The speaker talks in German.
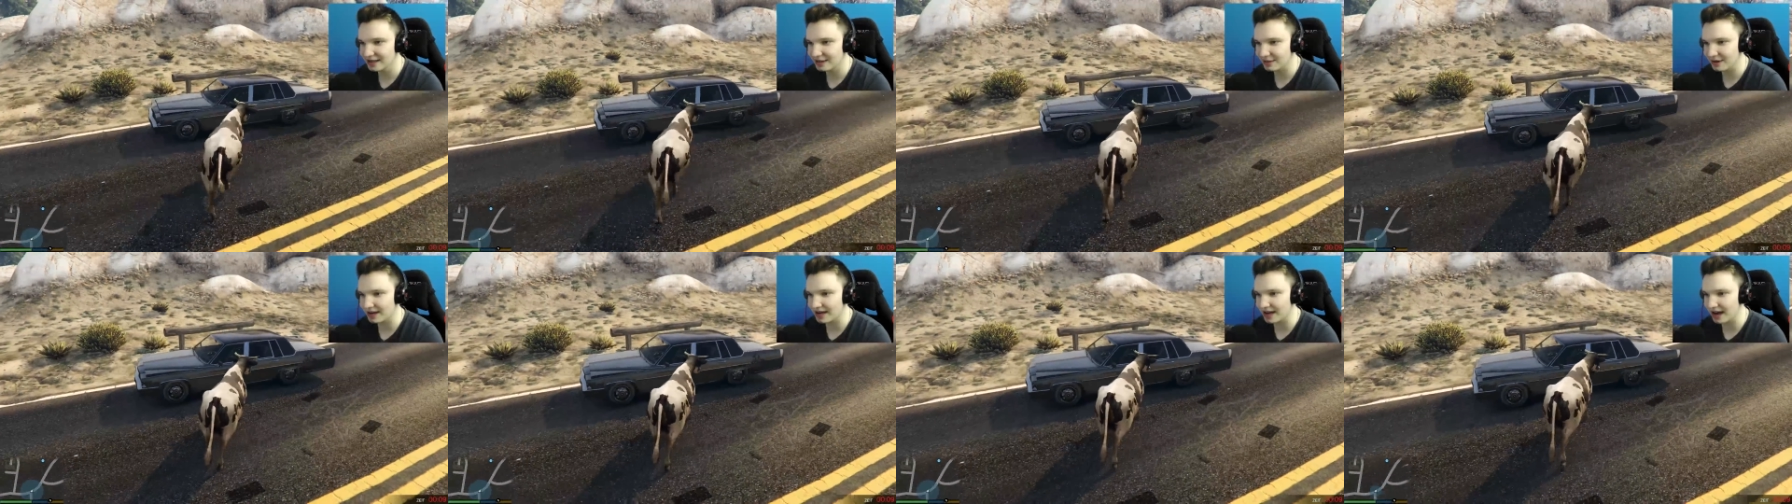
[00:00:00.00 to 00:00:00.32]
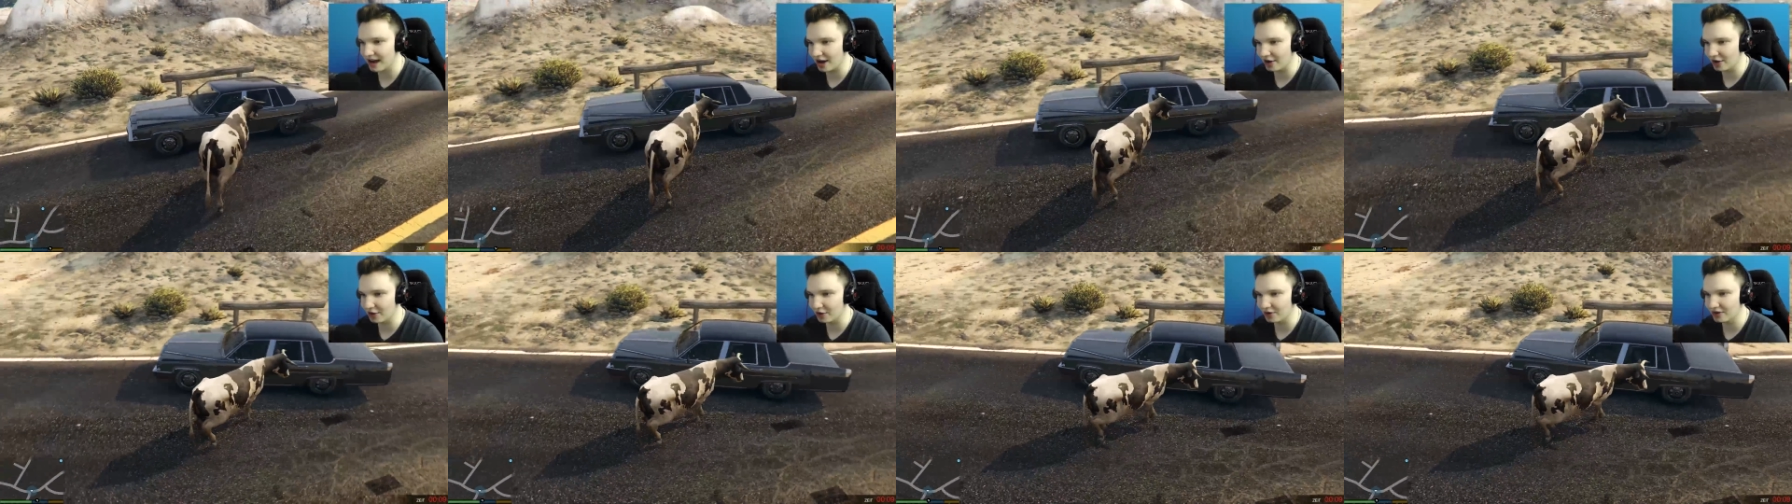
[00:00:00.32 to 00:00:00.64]
Keine
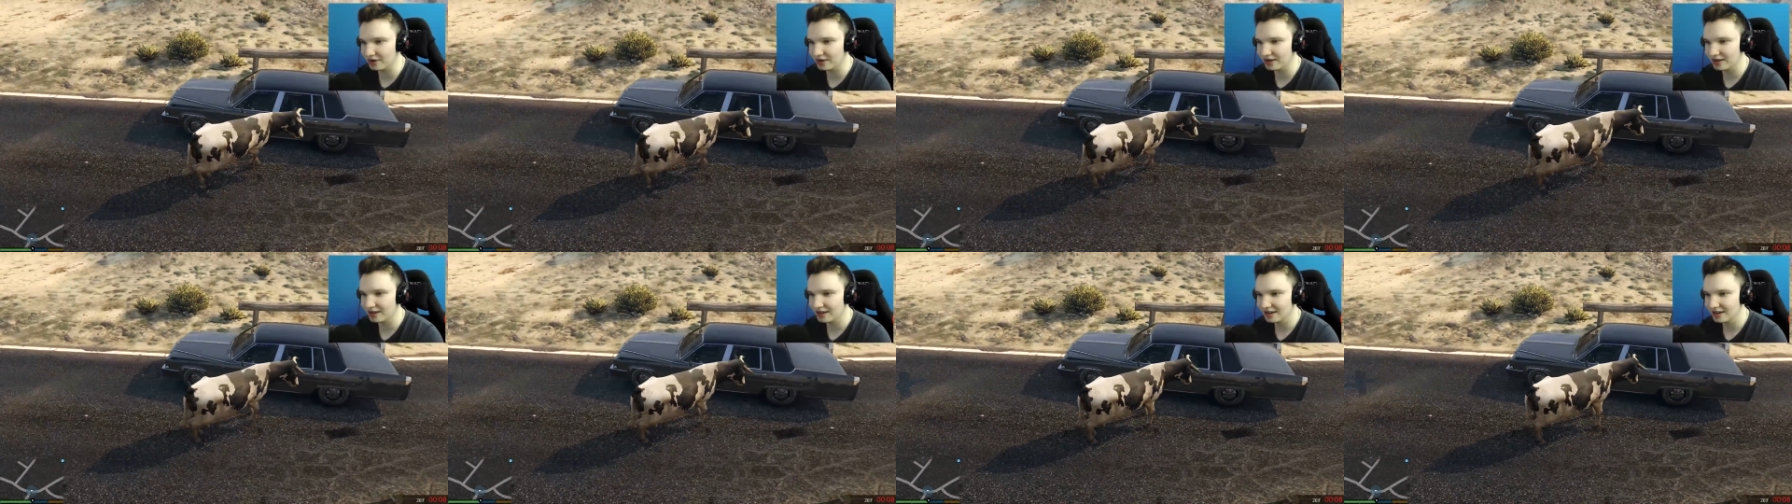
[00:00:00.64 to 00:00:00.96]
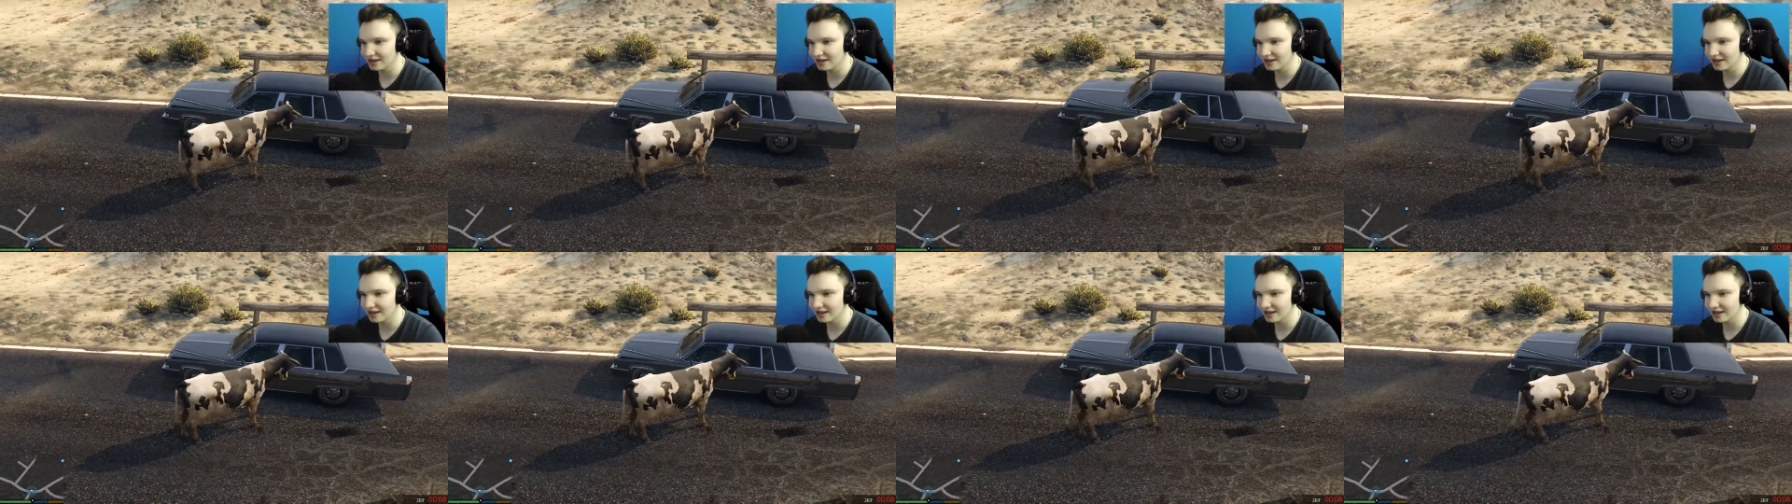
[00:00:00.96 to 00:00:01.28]
Ahnung.
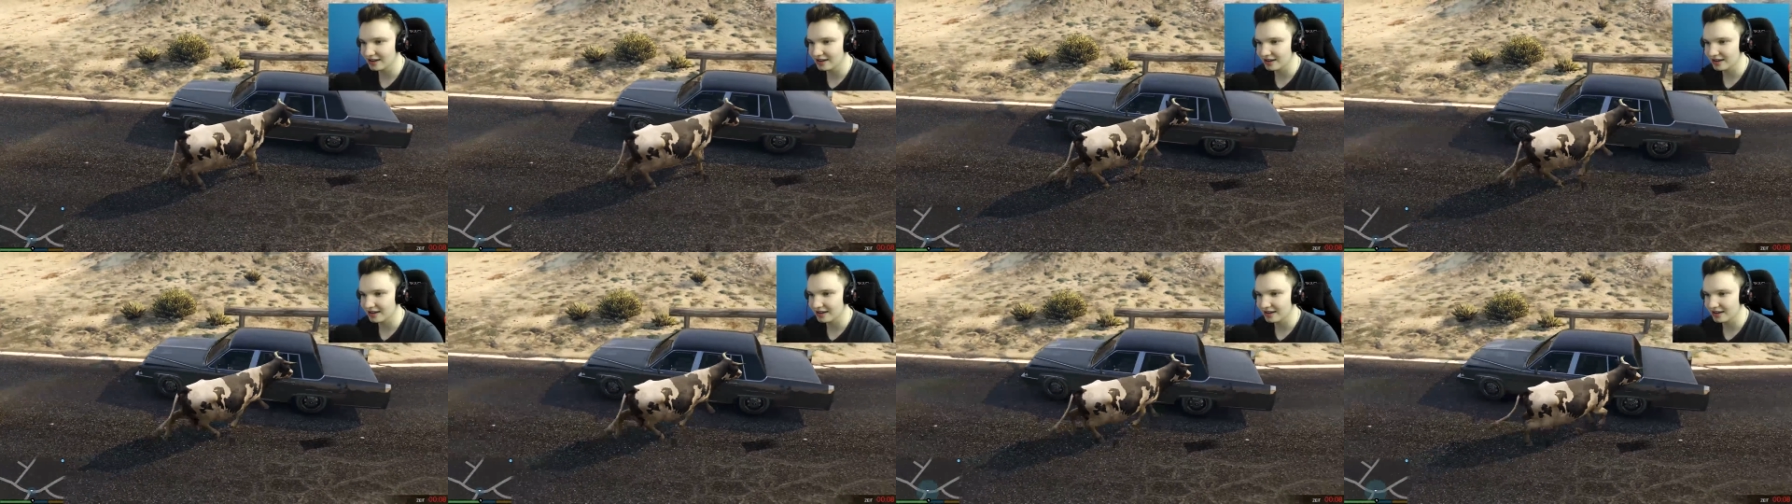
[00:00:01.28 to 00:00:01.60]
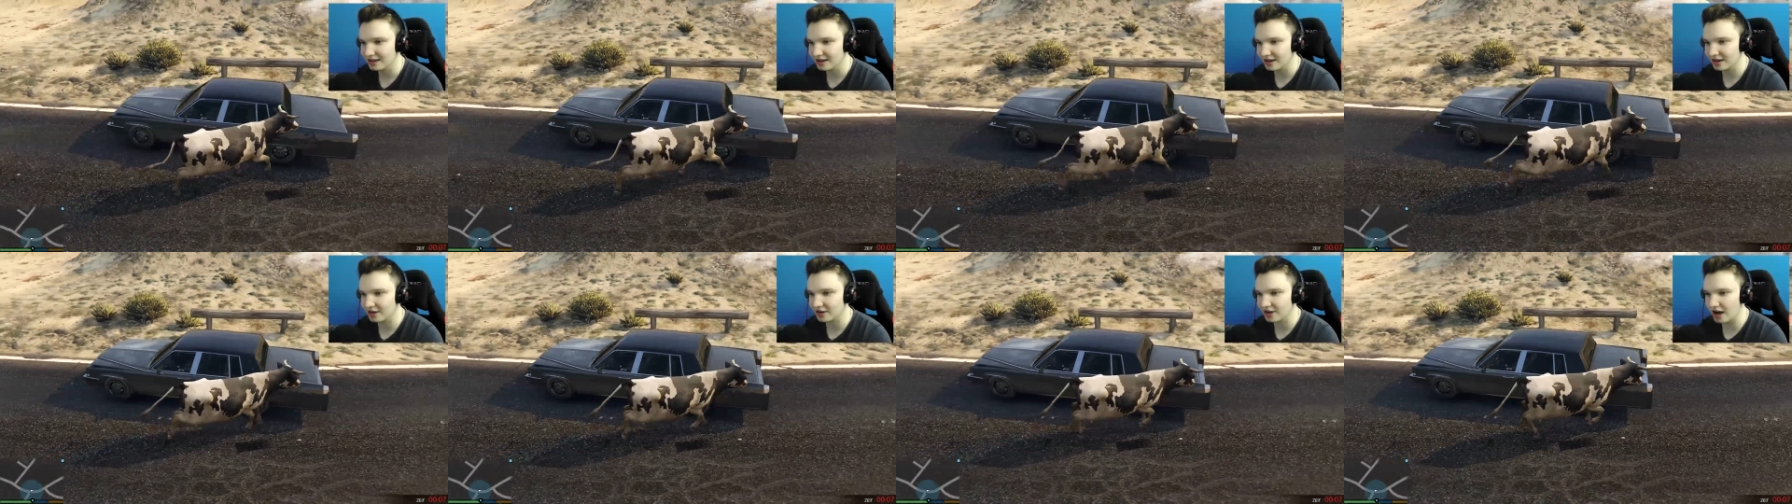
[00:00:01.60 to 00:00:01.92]

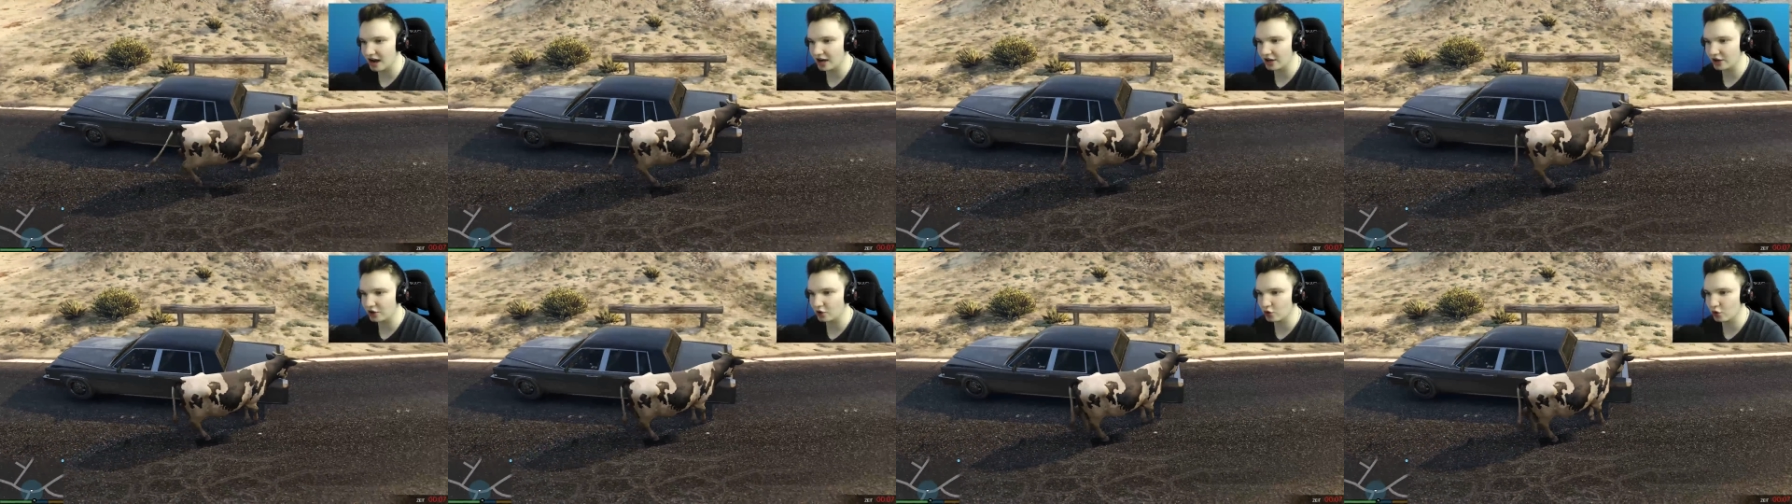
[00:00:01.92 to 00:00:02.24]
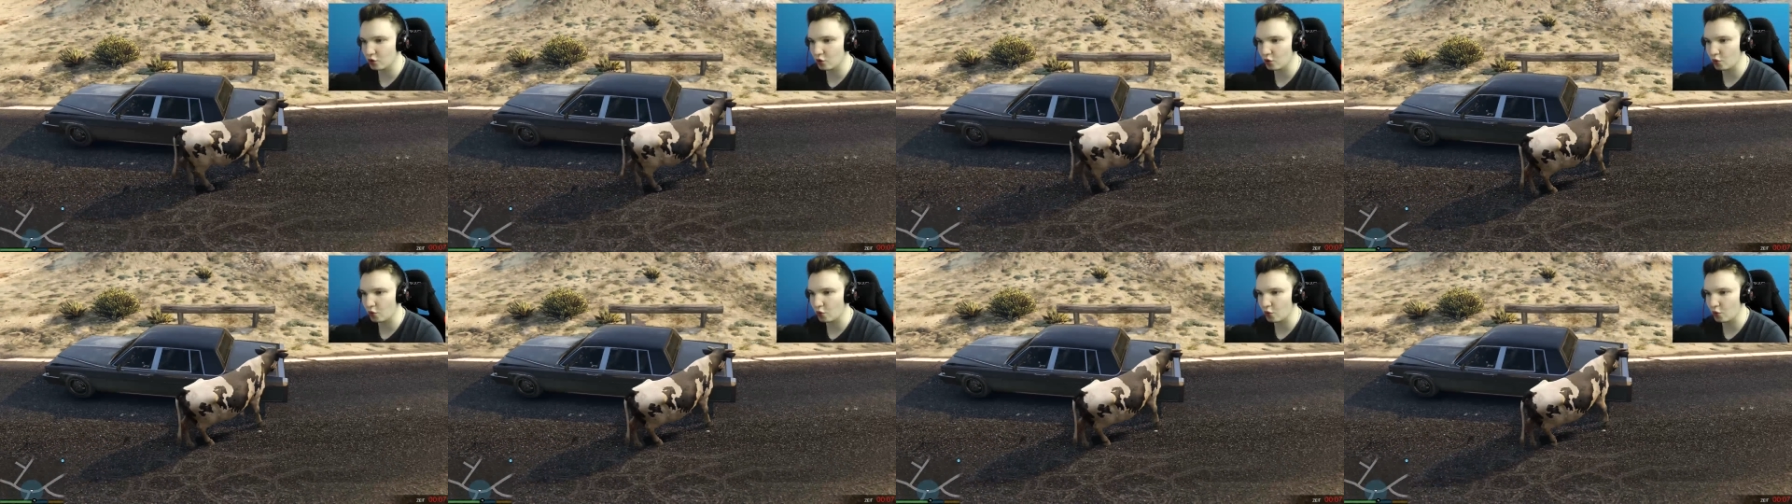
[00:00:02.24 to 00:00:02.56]
Geh rein,
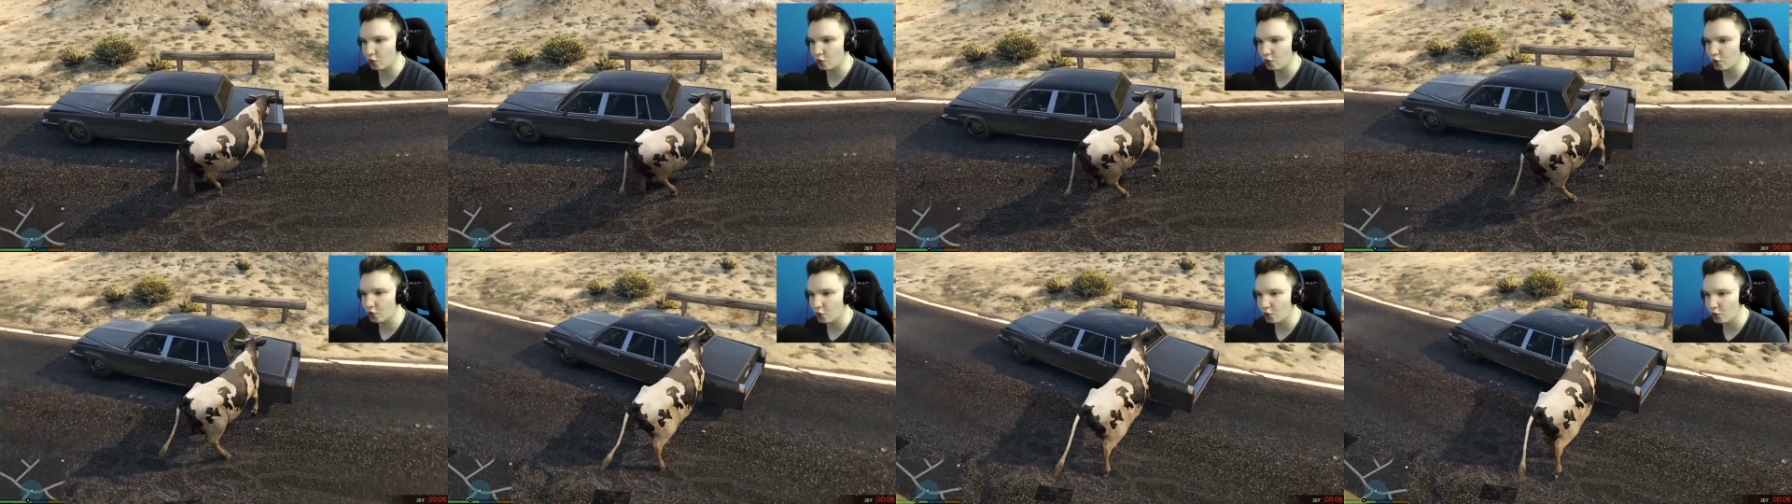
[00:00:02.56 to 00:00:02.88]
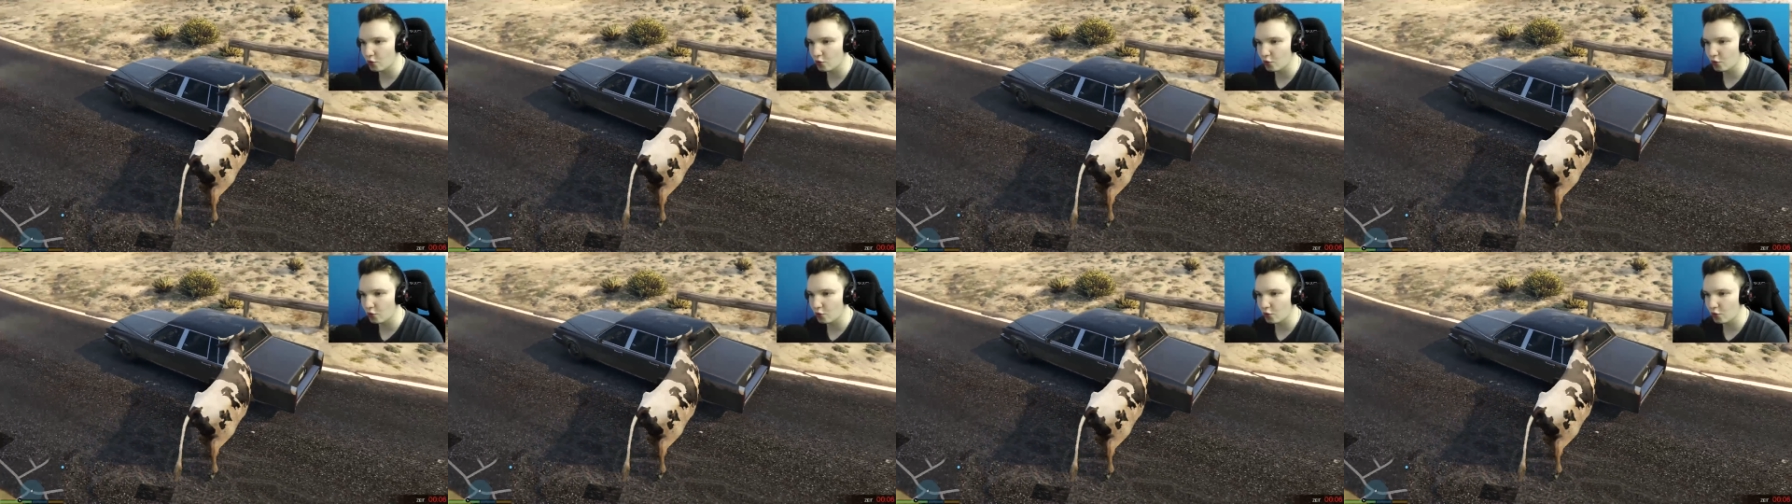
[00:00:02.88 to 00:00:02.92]
Kuh